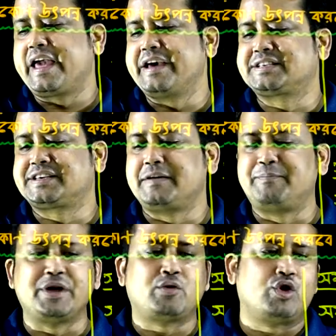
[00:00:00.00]
এসি
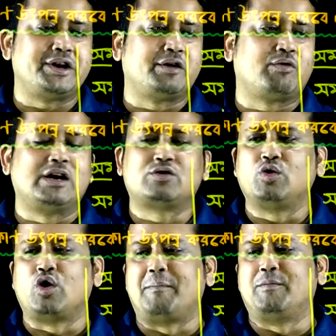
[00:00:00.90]
বি ইকুয়াল টু
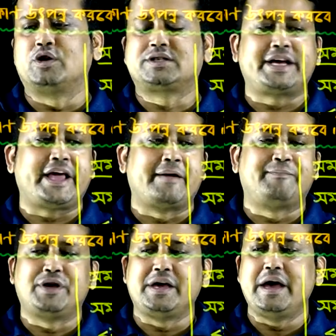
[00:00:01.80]
লম্ব হচ্ছে এ
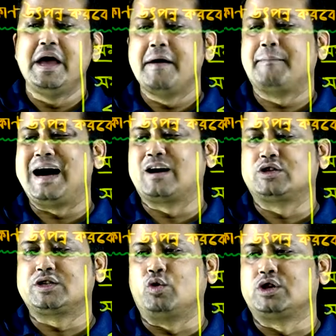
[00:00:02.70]
বি ভাগ
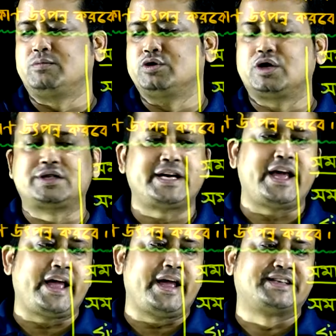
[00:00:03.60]
হচ্ছে অতিভুজ হচ্ছে
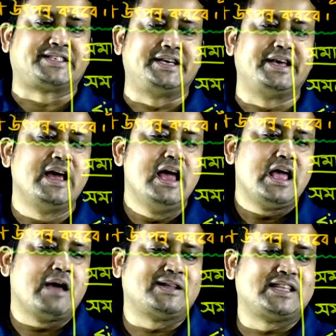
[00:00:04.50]
এসি
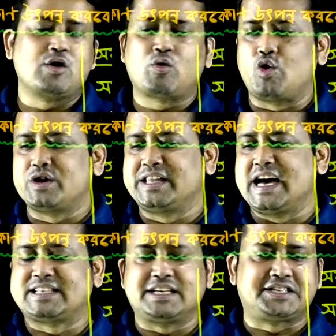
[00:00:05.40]
এবার দেখো কোন দেওয়া
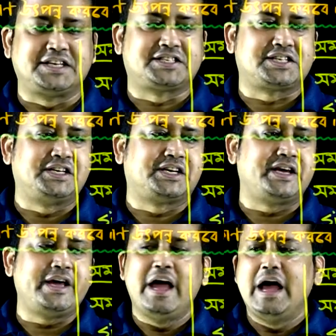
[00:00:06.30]
আছে সিক্সটি ডিগ্রি
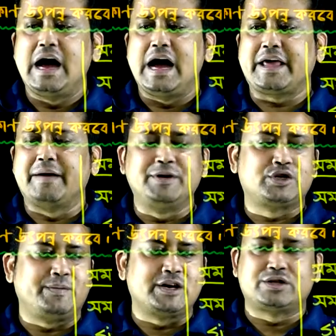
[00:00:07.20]
এ বি
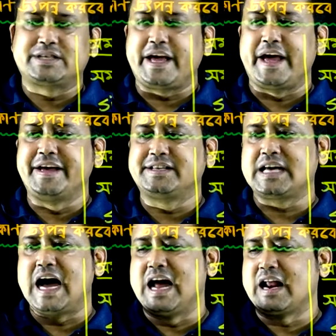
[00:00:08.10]
সমান হচ্ছে এইচ
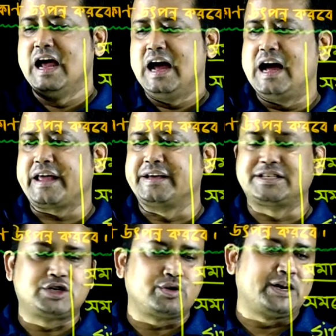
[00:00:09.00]
আর
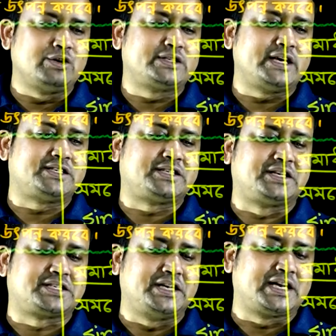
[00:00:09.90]
এসি সমান হচ্ছে
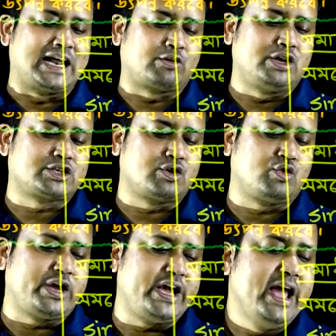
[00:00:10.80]
সিক্সটিন ক্যালকুলেশন
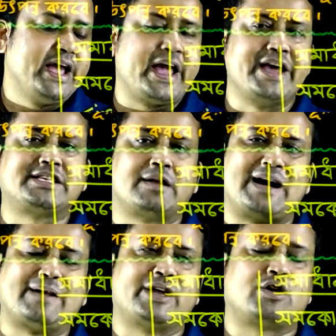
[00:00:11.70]
করে এইচের
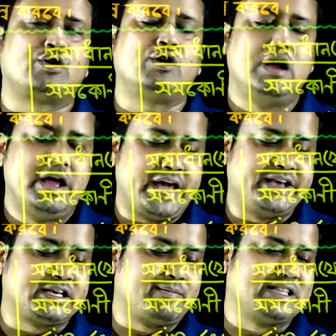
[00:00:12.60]
মান বের করো
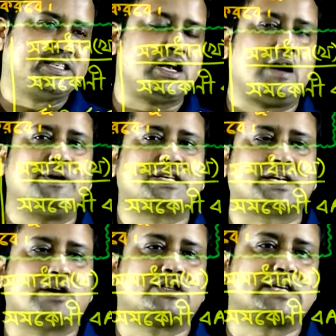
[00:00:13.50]
এইচের মান যেটা হবে
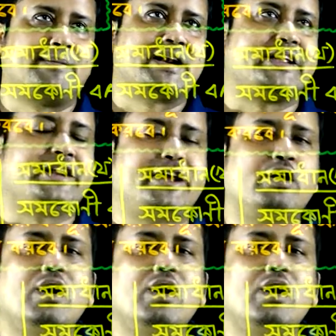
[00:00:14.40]
সেটা হচ্ছে আমার নির্ণয়